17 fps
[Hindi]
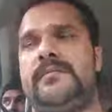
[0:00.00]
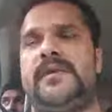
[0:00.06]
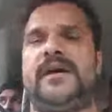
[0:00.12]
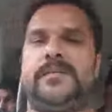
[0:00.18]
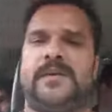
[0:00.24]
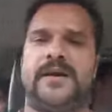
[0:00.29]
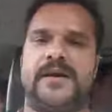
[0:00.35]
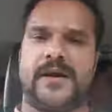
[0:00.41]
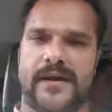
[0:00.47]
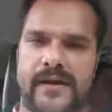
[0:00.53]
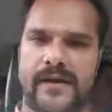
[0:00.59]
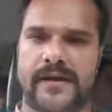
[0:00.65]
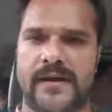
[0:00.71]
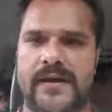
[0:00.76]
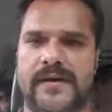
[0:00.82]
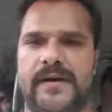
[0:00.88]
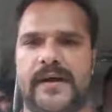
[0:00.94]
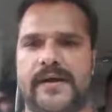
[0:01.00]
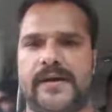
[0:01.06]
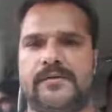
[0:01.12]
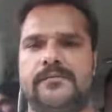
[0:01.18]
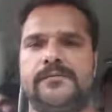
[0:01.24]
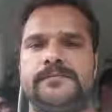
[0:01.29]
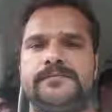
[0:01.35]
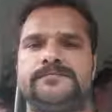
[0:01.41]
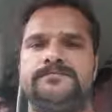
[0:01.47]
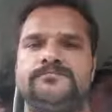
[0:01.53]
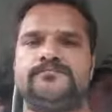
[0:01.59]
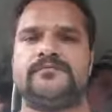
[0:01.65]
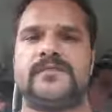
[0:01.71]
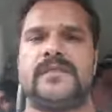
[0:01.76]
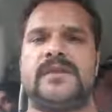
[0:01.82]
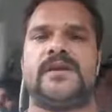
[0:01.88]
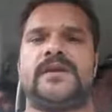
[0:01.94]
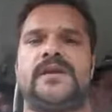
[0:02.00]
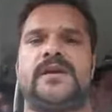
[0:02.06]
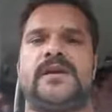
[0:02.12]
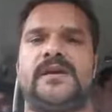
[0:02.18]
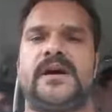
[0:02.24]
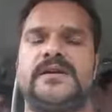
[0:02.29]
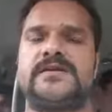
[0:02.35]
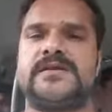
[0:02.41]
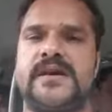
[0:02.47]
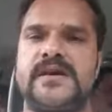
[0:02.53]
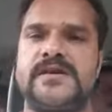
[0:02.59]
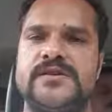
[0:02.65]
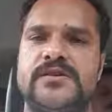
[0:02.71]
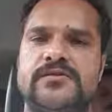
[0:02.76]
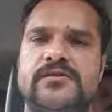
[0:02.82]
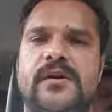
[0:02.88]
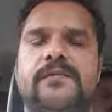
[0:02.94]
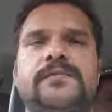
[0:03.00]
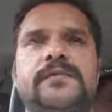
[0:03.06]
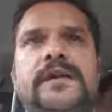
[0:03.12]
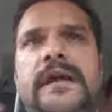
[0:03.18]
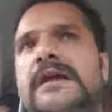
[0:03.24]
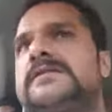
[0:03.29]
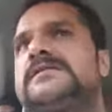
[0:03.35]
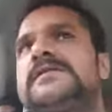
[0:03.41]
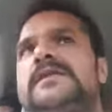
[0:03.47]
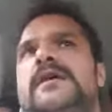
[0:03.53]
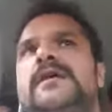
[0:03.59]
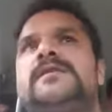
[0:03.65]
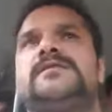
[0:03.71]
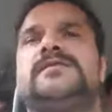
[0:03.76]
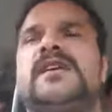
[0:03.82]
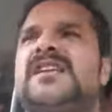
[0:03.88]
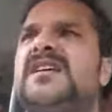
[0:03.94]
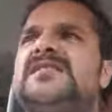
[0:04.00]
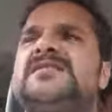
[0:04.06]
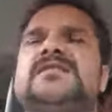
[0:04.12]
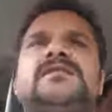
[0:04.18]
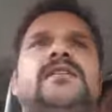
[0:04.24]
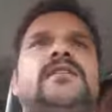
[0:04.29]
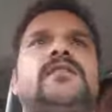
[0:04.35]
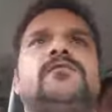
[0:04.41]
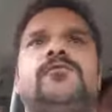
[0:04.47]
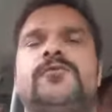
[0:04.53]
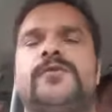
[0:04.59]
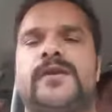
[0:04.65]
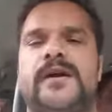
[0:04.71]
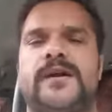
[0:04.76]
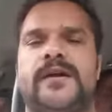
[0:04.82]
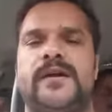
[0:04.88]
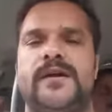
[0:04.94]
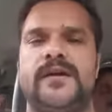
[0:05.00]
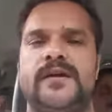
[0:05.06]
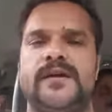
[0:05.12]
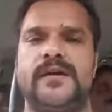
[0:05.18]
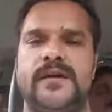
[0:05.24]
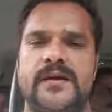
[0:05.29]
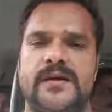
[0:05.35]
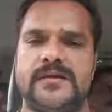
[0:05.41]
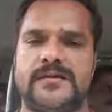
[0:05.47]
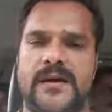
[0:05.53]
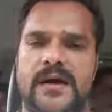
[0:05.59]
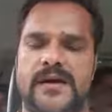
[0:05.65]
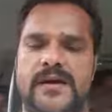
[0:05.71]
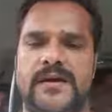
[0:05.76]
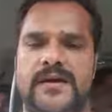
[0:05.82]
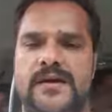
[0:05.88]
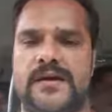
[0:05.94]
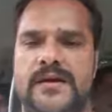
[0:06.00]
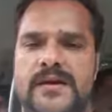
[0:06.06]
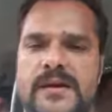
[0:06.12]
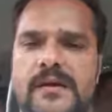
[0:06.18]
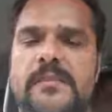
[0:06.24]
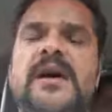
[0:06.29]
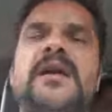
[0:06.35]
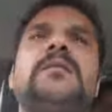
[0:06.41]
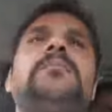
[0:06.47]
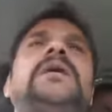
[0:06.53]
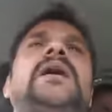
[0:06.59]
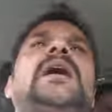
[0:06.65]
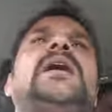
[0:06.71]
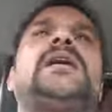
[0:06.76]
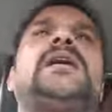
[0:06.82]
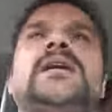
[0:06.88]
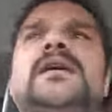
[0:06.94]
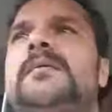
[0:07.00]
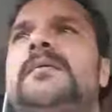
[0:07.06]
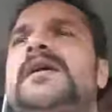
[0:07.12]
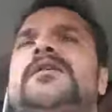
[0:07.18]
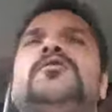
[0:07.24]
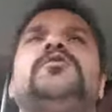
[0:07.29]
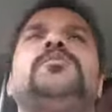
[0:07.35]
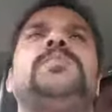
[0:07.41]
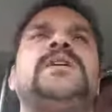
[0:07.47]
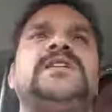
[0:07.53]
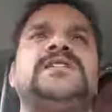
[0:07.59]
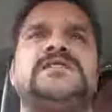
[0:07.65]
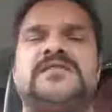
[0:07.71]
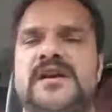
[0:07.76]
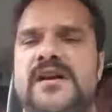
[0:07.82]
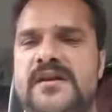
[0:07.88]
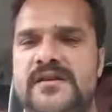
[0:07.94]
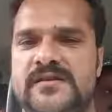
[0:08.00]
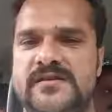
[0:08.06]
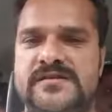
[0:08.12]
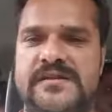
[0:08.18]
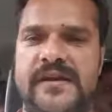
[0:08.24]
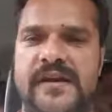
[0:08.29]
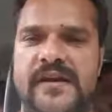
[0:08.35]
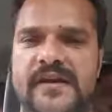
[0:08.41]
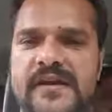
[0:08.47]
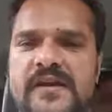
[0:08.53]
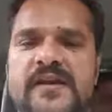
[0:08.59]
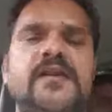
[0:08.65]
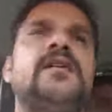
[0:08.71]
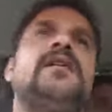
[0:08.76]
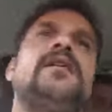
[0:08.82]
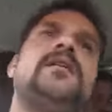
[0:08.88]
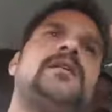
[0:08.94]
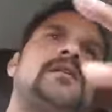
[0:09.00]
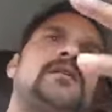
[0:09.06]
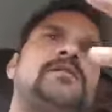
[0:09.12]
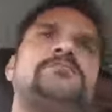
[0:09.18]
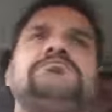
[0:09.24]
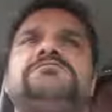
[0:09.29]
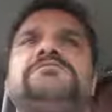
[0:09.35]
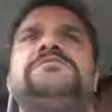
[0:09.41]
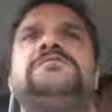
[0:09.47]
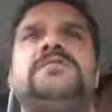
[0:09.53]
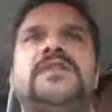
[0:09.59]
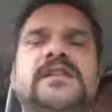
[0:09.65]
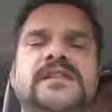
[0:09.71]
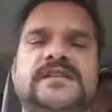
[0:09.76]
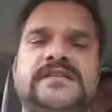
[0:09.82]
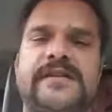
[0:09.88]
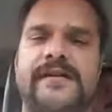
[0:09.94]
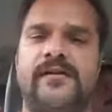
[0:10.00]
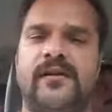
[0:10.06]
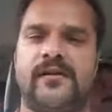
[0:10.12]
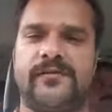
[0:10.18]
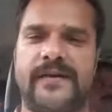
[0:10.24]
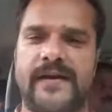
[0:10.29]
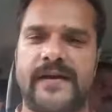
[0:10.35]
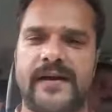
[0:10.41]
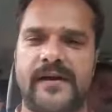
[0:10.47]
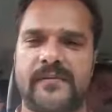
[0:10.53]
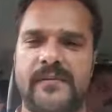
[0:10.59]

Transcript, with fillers: मैं अपील करने के लिए आया हूँ कि अक्षरा जी को आप ढेर से ढेर ज्यादा से ज्यादा वोट करिए ताकि हमारी बिहार की हमारी यूपी की शान शेरनी जल्दी से कौफ लेकर